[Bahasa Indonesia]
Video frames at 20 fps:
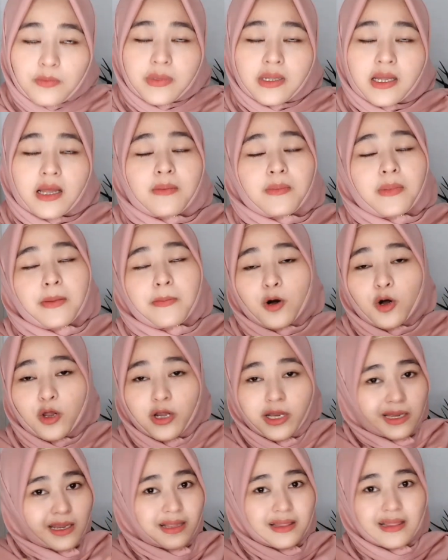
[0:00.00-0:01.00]
biar
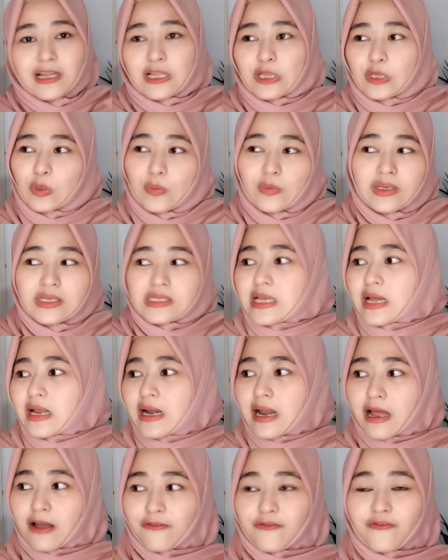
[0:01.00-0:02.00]
memori kita itu bisa
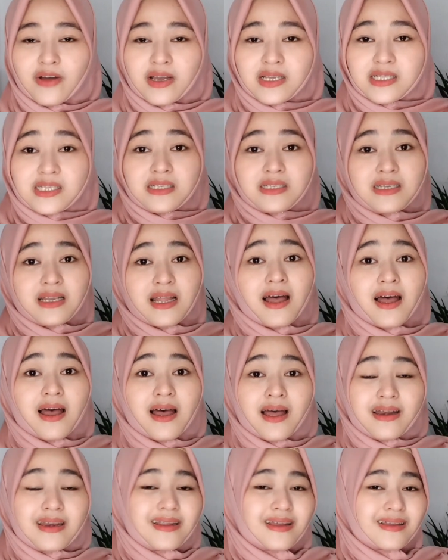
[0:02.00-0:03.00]
nafas
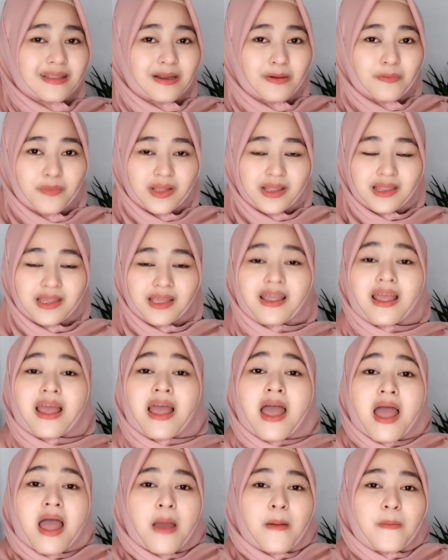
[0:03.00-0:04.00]
dan yang terpenting
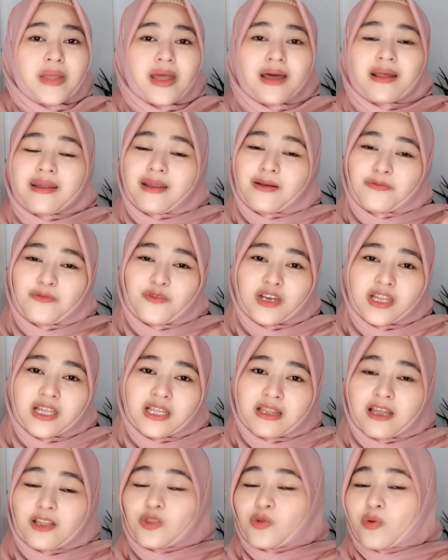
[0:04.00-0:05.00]
biar handphone
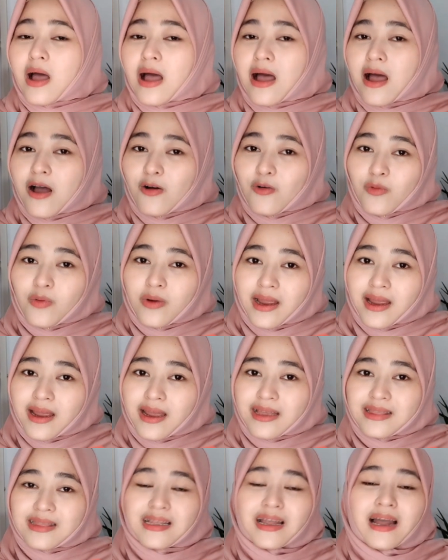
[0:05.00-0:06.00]
kita itu
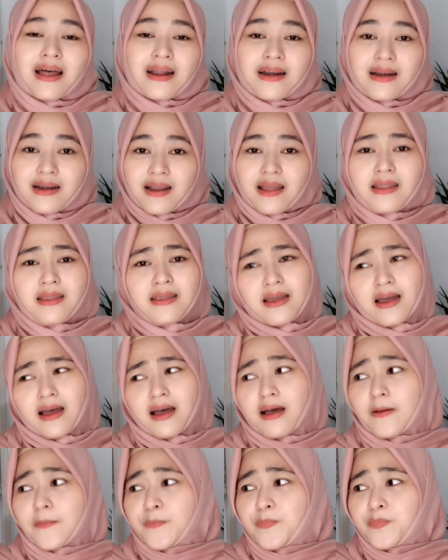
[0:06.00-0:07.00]
awet karena ya
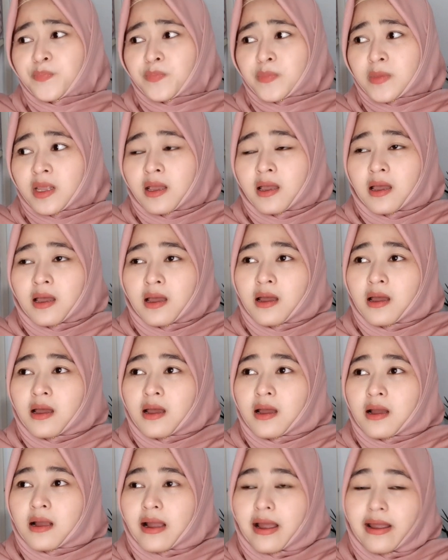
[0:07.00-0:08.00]

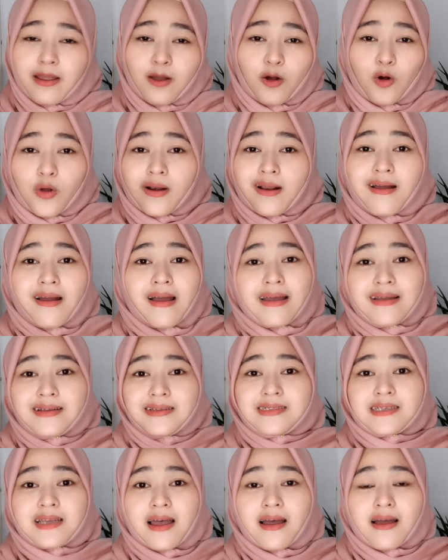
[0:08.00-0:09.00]
kayak orang
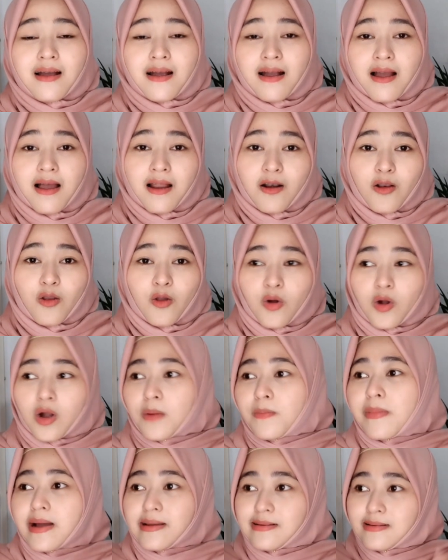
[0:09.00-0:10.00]
aja kalau
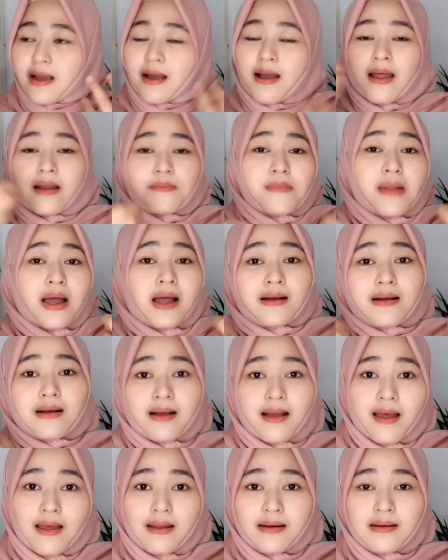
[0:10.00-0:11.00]
kebanyakan
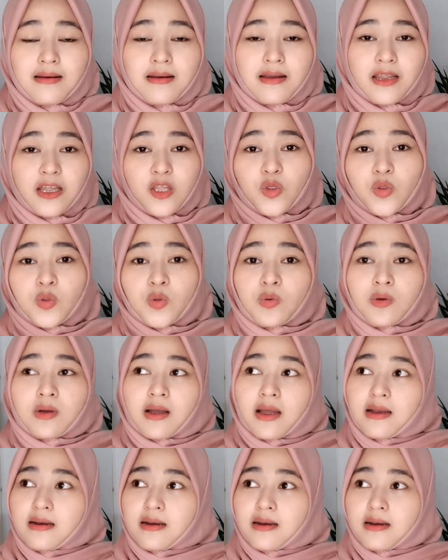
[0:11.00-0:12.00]
makan itu
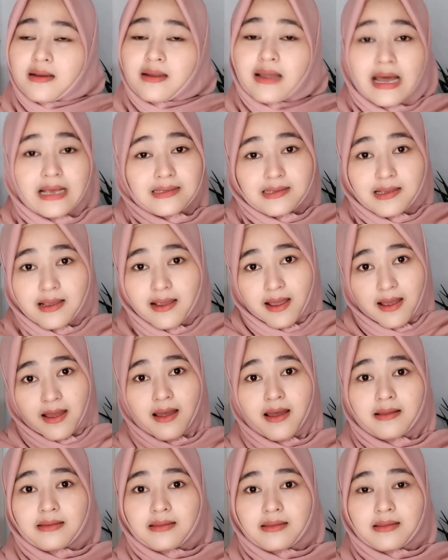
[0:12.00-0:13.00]
kan nggak
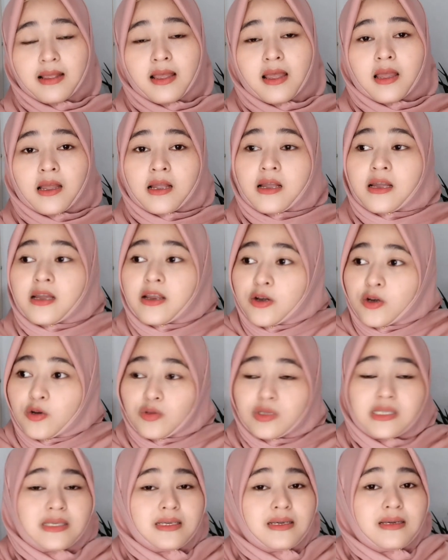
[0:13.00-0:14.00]
sehat
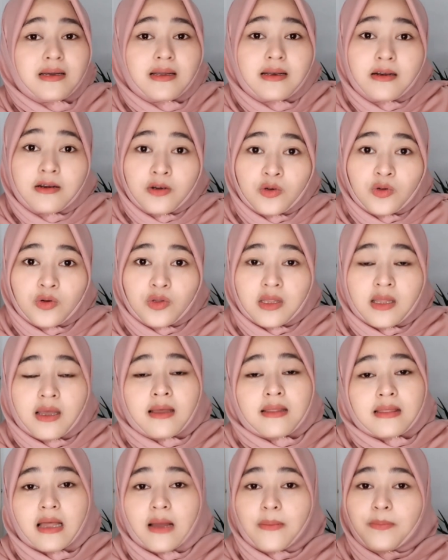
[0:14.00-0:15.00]
gendut sih gendut
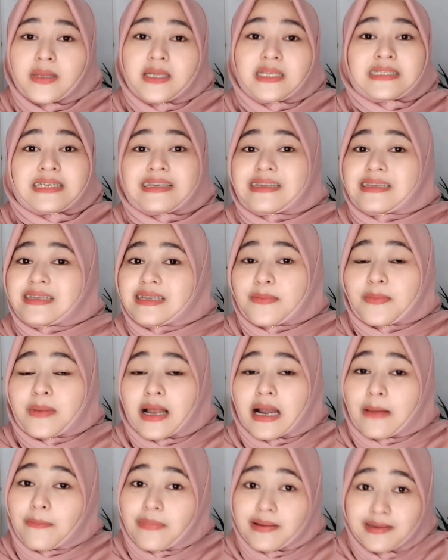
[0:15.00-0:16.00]
tapi jadinya
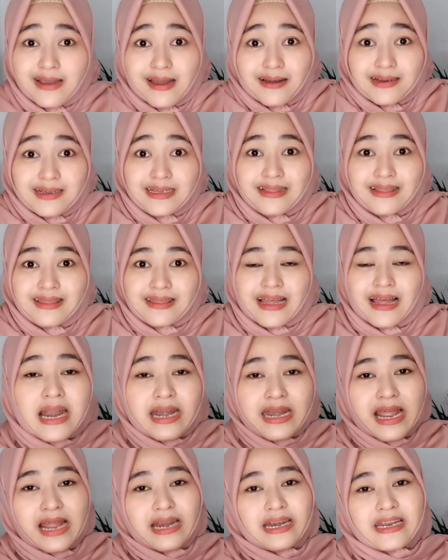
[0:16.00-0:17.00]
malah
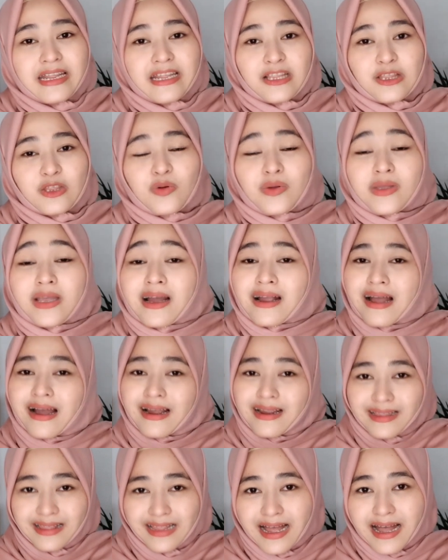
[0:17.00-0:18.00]
penyakitan dan itu yang
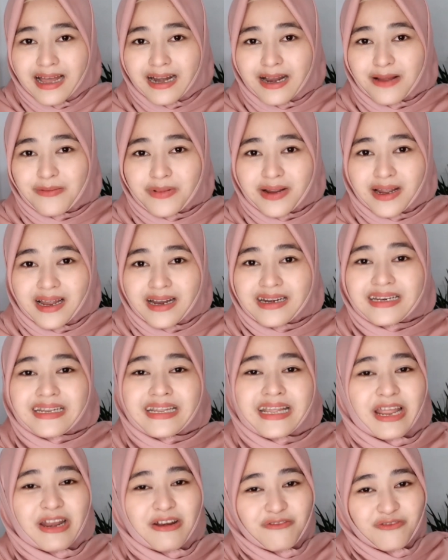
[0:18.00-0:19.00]
nggak kita harapkan di
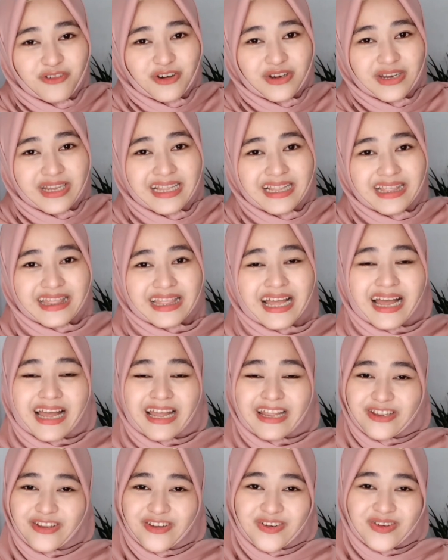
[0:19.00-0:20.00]
handphone
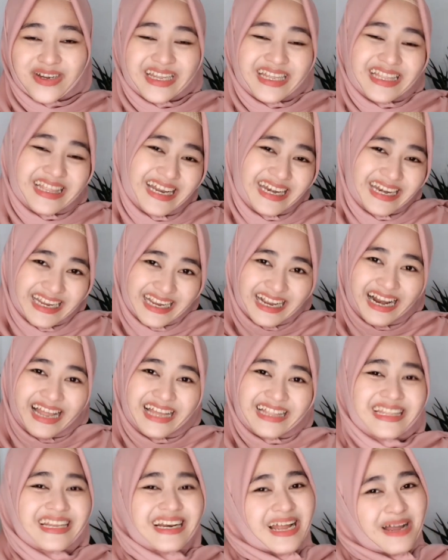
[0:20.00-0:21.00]
kita yuk kita
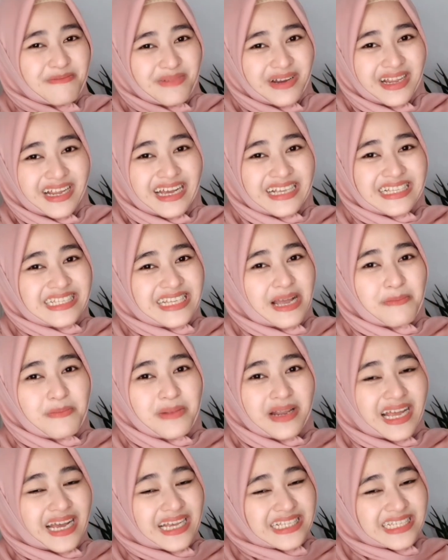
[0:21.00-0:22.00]
declutter
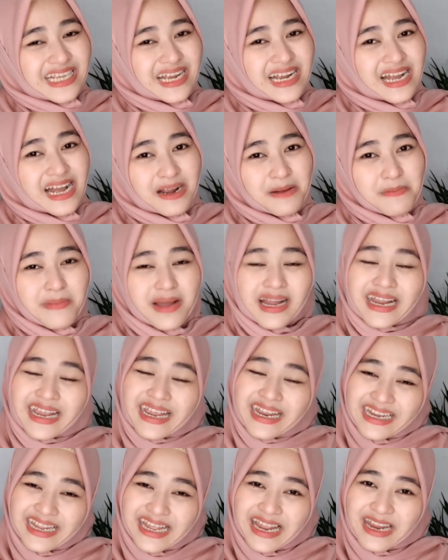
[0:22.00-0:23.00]
aplikasi-aplikasi yang nggak kepake
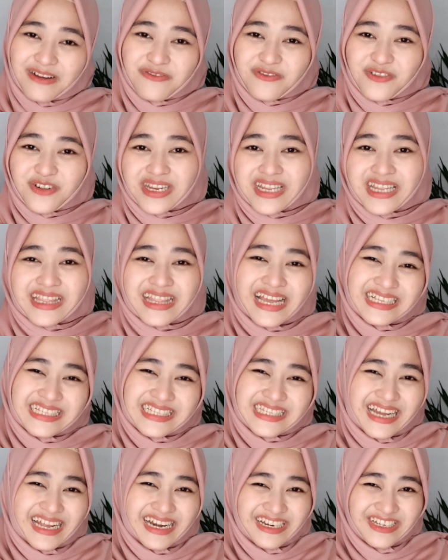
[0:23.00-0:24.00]
di handphone kita
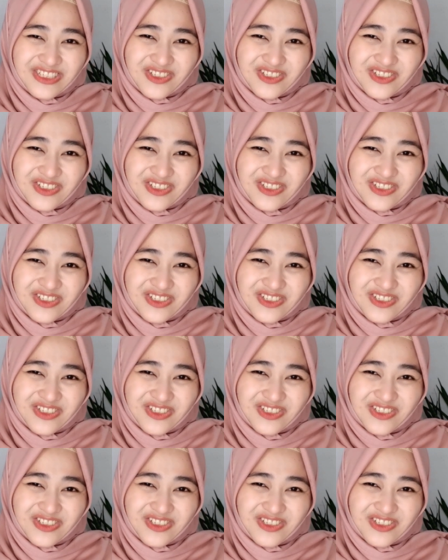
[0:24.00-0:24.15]
sekarang